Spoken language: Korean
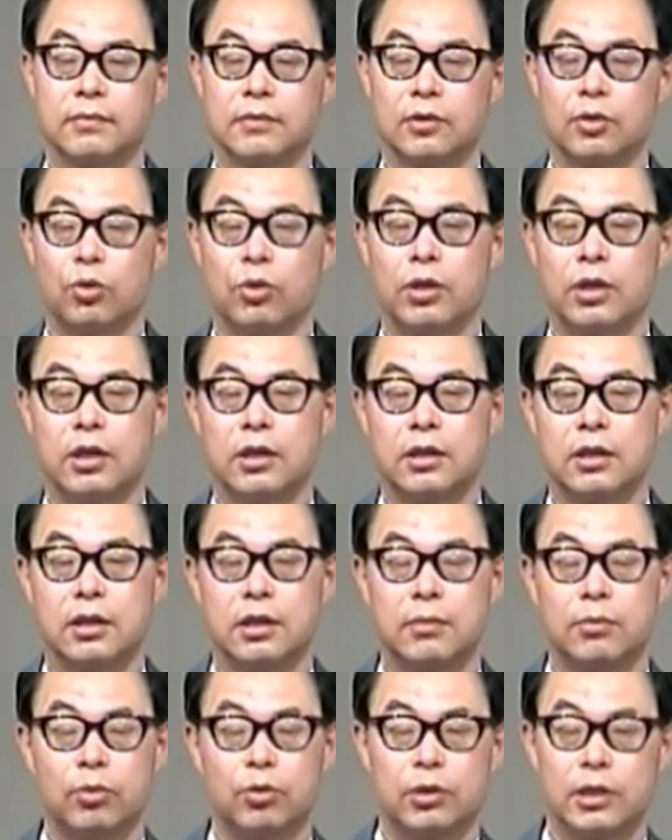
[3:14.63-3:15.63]
교회
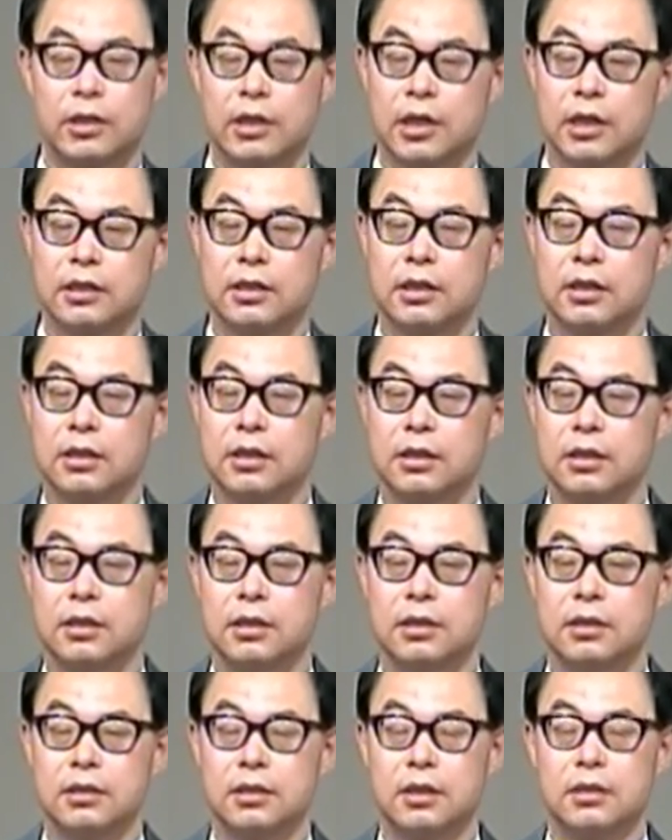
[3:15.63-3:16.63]
안의 모델이 아니라
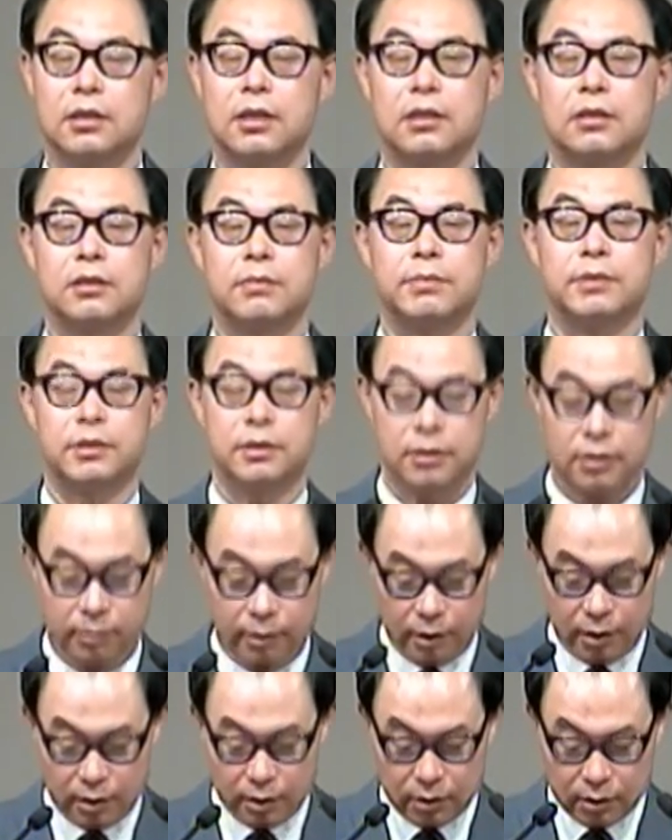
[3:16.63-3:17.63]
세상에서 빛을
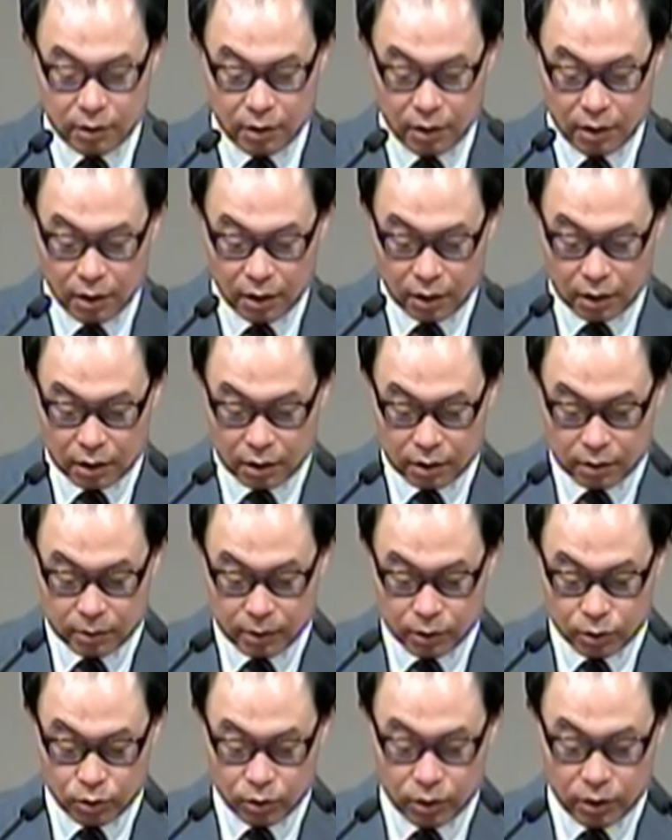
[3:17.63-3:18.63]
발하는
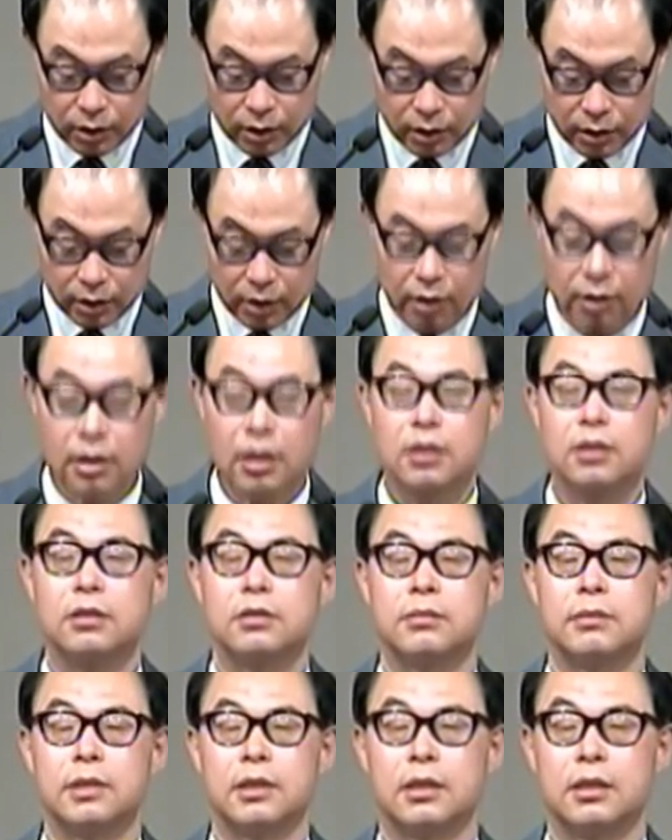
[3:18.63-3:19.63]
하나님의 종이 되더라는
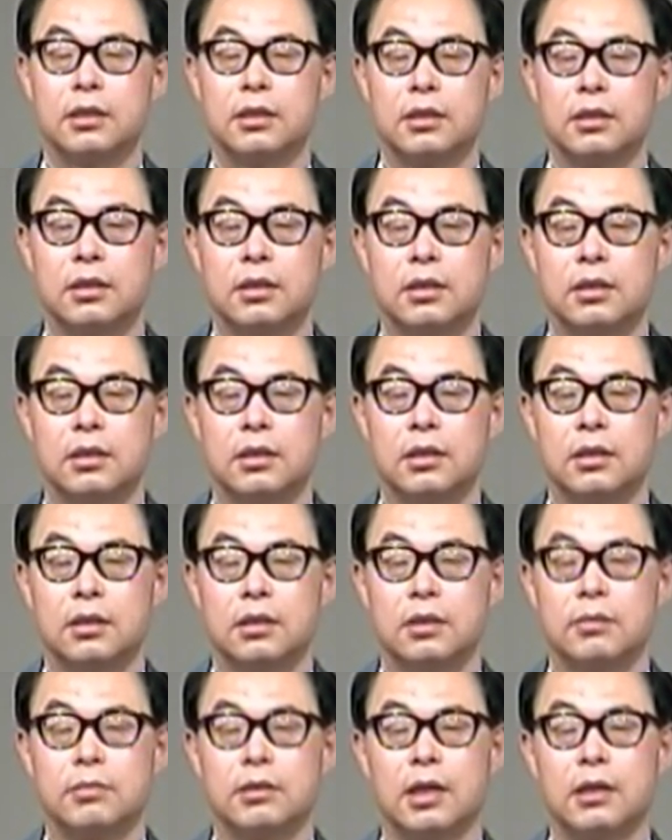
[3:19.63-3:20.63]
것입니다.
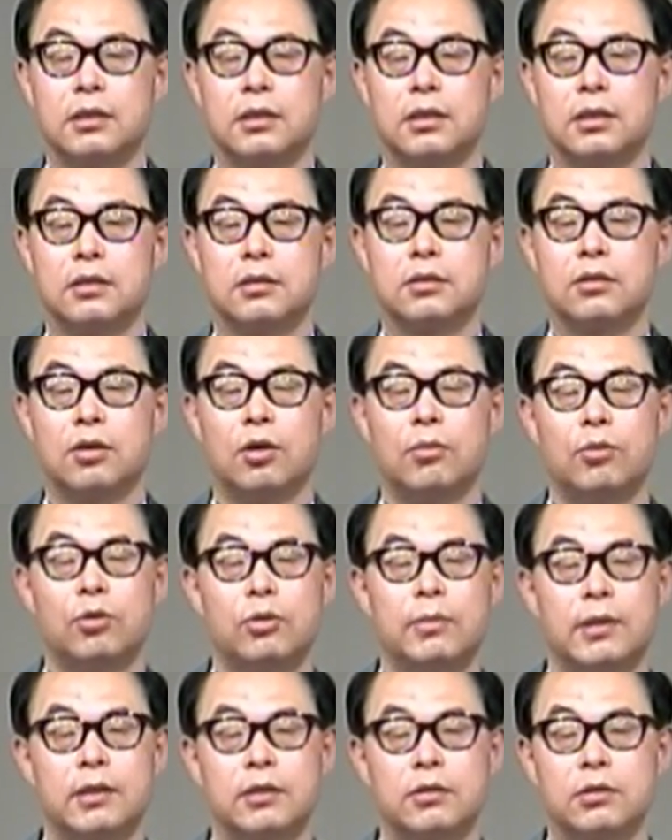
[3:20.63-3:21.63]
그럼 다니엘 같은 거목을
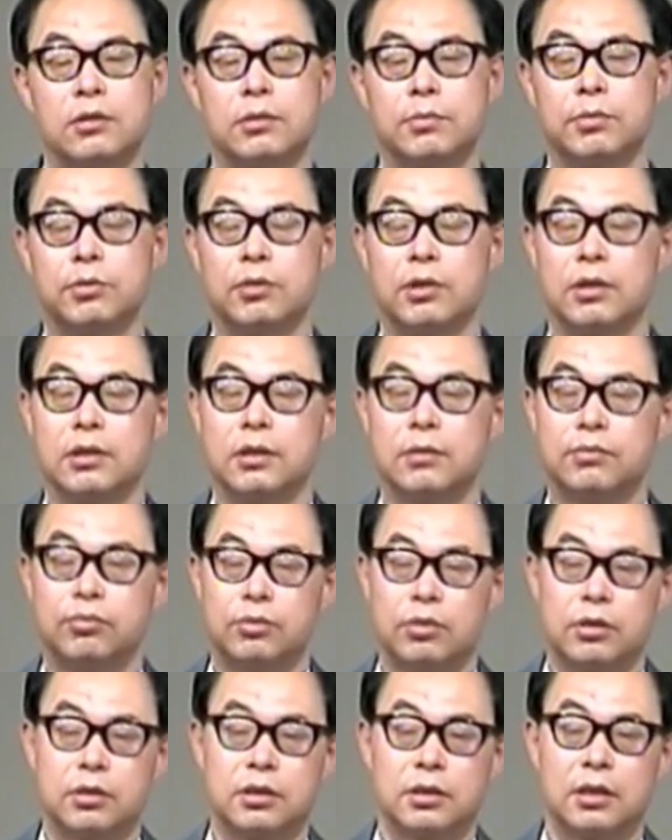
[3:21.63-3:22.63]
만들기 위해서 필요한 게
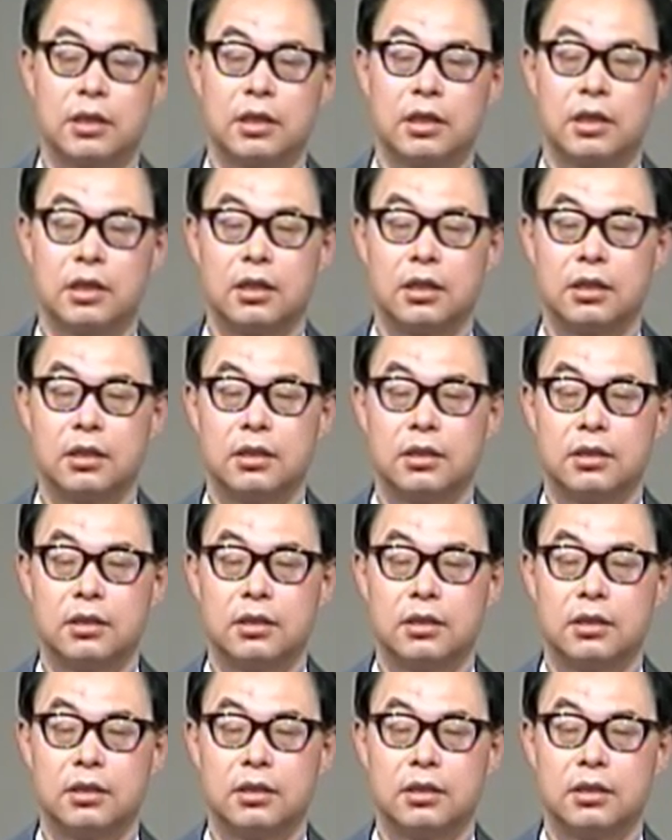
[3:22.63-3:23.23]
무엇인가?